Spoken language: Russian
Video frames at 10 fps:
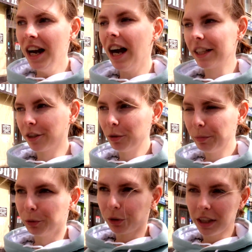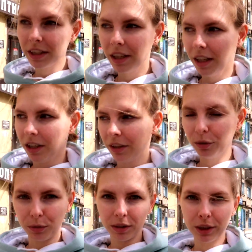а Степа у нас
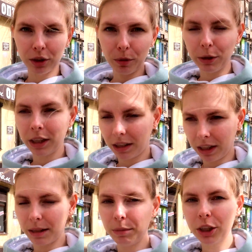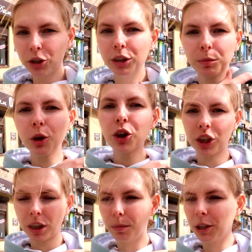ну, степень этот размер еще
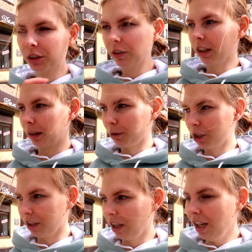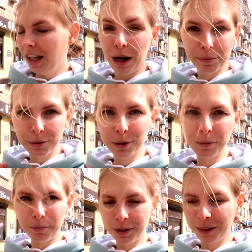немножечко большеват обычно. А потом
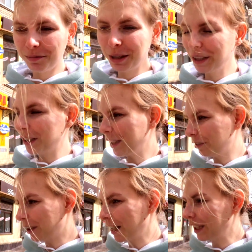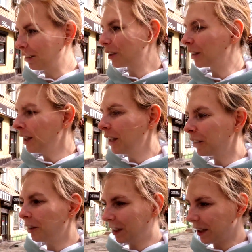вспомнила, мы его когда вот
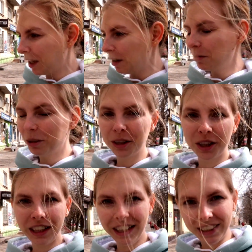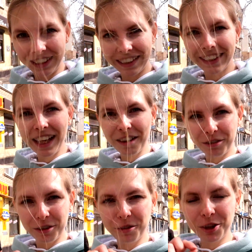только получили, я
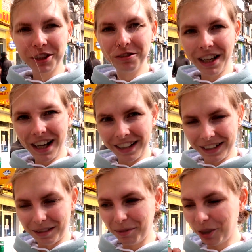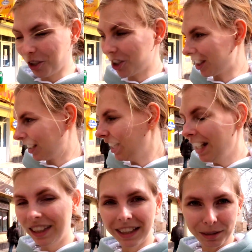его ушивала немножко.
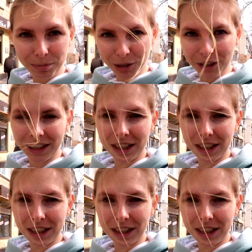Надо просто